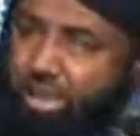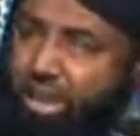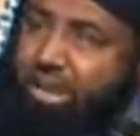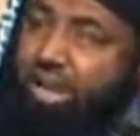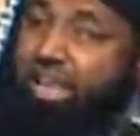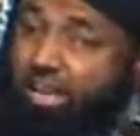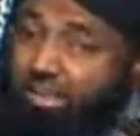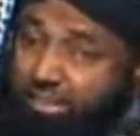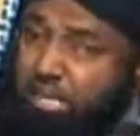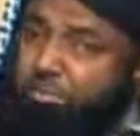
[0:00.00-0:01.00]
ஏனென்றால்
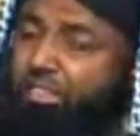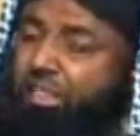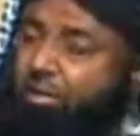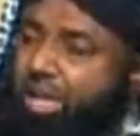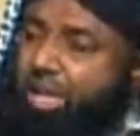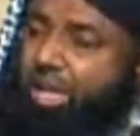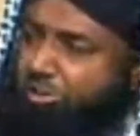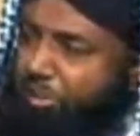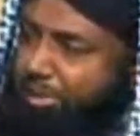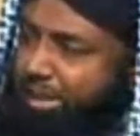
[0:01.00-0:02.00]
எனக்கு தெரியும் அல்லாவுடைய
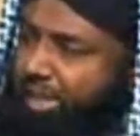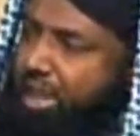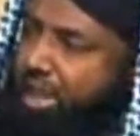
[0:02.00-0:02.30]
அறிவிப்பின்படி